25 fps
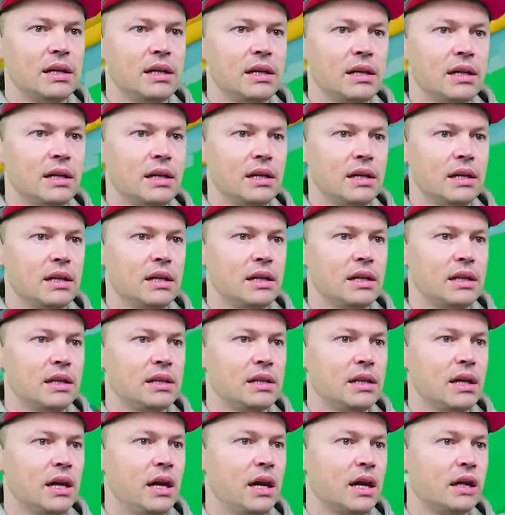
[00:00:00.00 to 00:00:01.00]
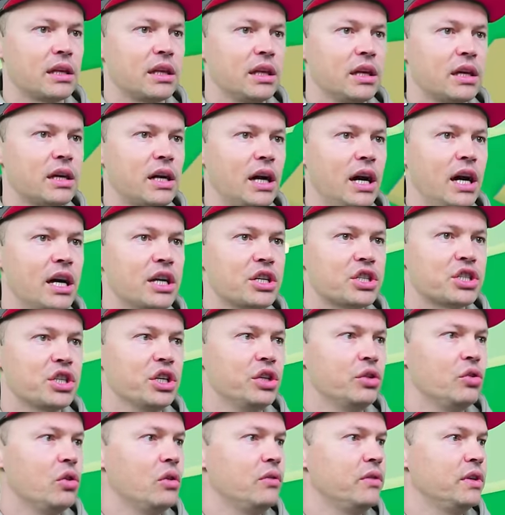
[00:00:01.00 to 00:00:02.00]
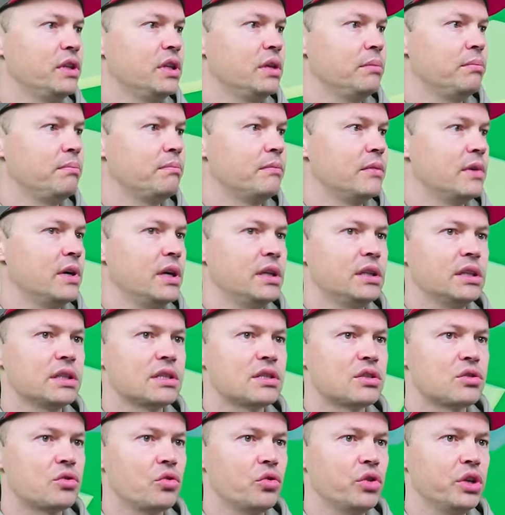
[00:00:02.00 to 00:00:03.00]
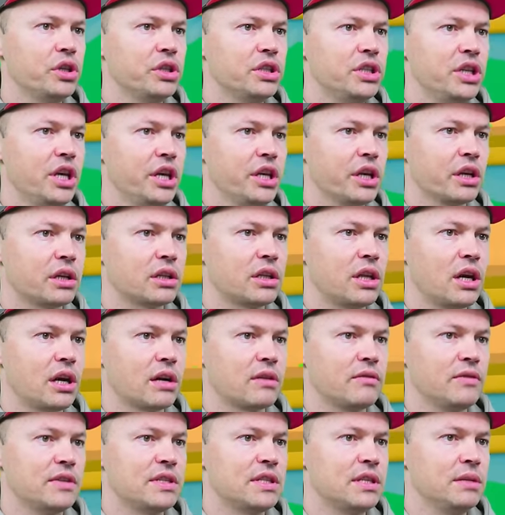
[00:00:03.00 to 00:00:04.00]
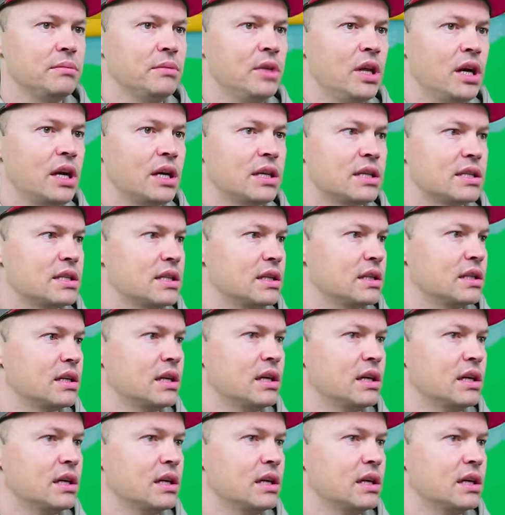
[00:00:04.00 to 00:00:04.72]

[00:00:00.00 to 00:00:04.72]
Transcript: Э, так, и каждый новый деп... этот стоит денег. Так, 18.